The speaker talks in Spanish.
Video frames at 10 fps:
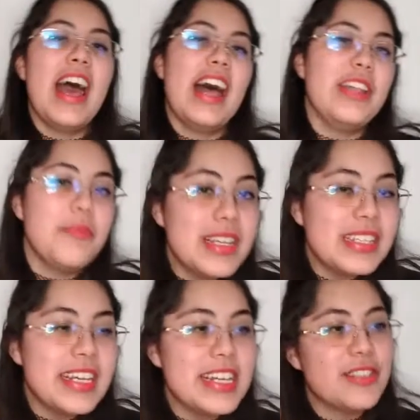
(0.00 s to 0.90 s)
Además
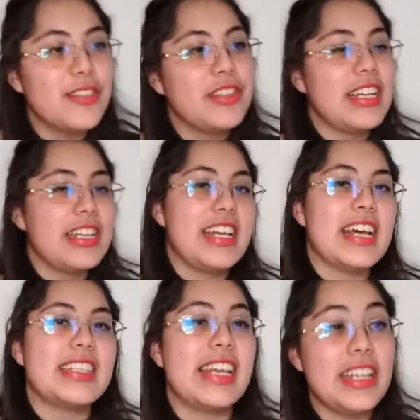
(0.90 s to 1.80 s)
de eso,
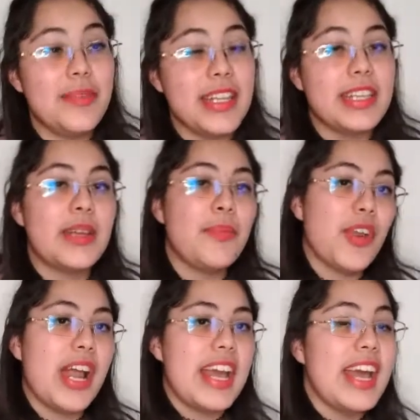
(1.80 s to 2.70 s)
tenías que dividirte por
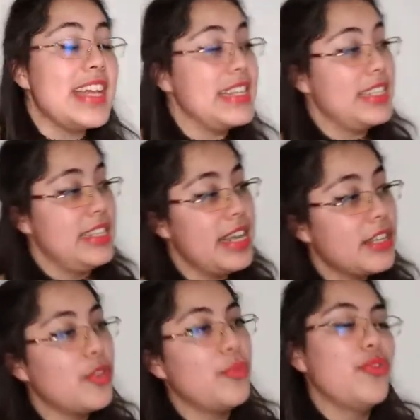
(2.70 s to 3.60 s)
área en
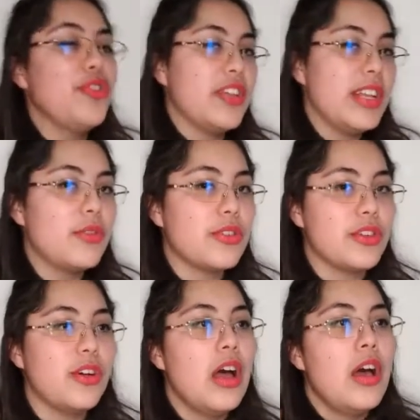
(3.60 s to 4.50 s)
cierto punto del
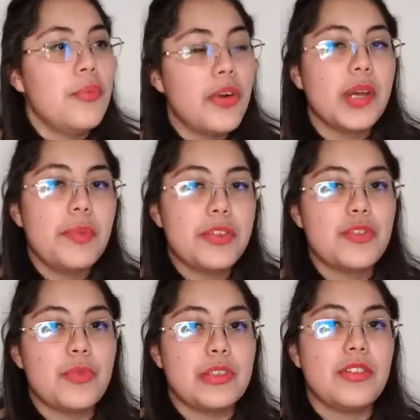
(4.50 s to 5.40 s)
curso, porque por
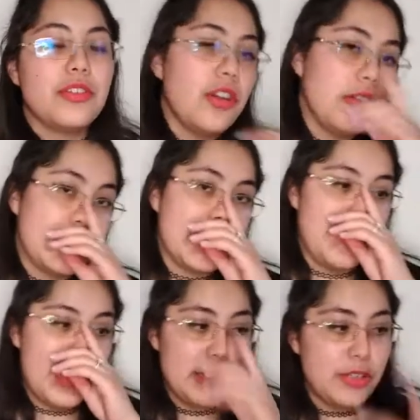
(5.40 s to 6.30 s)
supuesto todos los
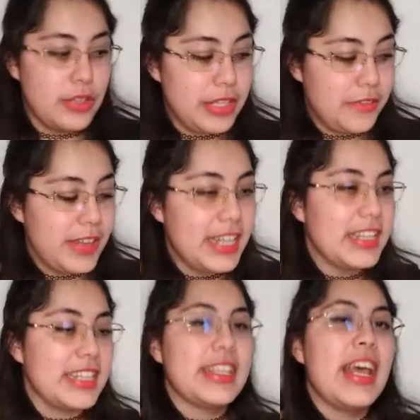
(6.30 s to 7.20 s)
exámenes son
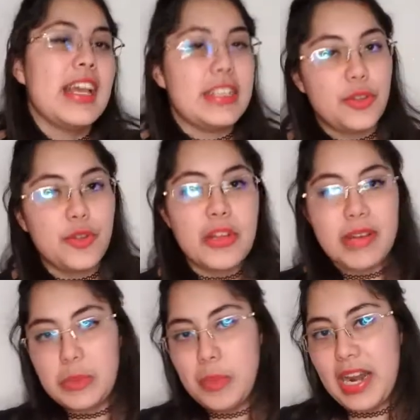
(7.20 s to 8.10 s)
diferentes. Si tú
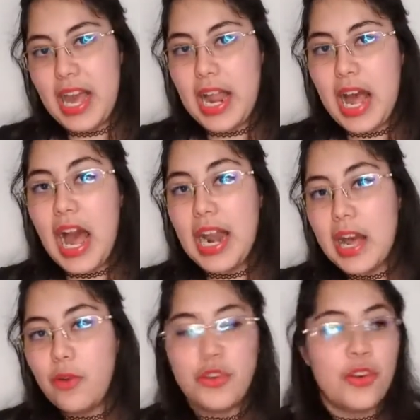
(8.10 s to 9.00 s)
ibas para
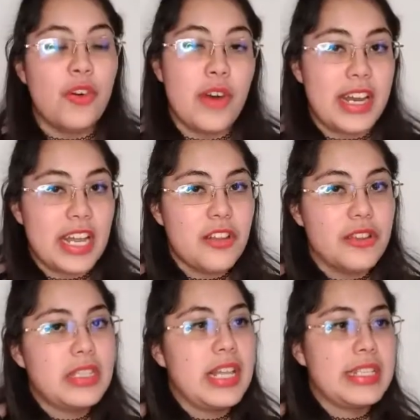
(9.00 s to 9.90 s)
área 1 o área
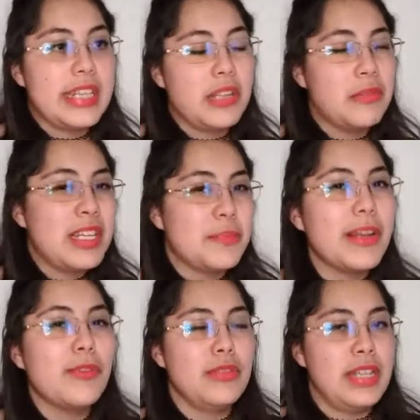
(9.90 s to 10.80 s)
2, te hacían más
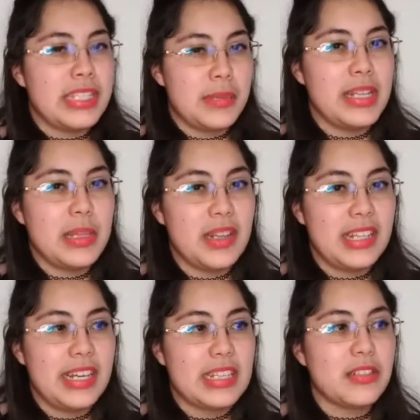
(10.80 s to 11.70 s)
preguntas de
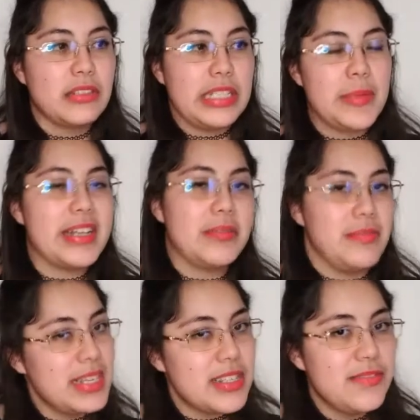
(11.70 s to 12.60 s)
matemáticas con temas
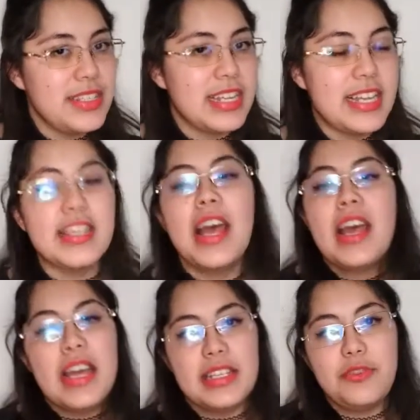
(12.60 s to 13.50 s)
más difíciles,
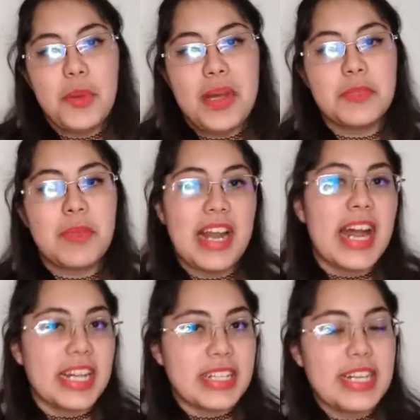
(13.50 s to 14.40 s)
y si tú ibas para
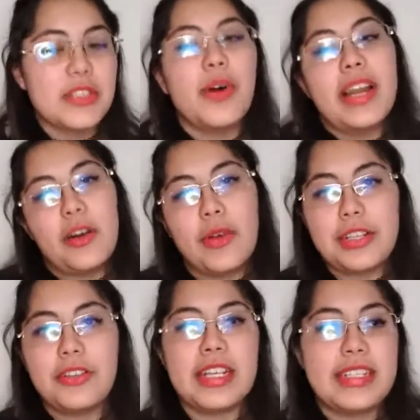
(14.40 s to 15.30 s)
área 3 o área
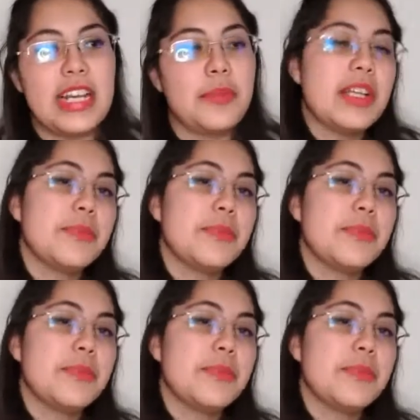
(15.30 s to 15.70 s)
4, te hacían más